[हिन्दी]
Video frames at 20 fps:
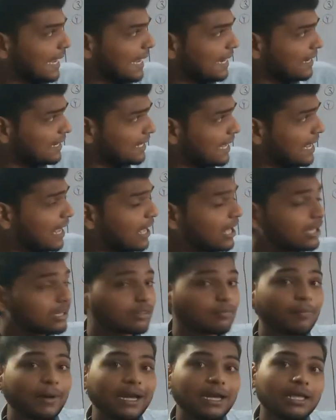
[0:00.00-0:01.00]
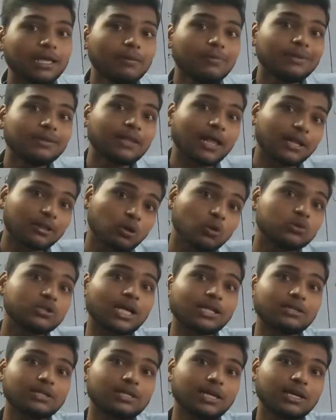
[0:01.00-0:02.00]
इनके हस्बैंड की भी डेथ हो
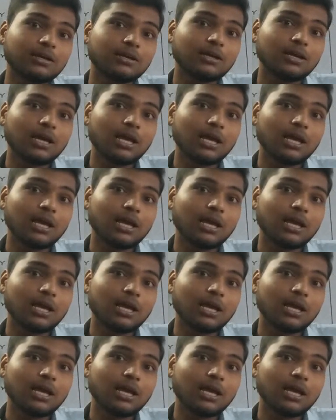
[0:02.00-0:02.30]
जाती है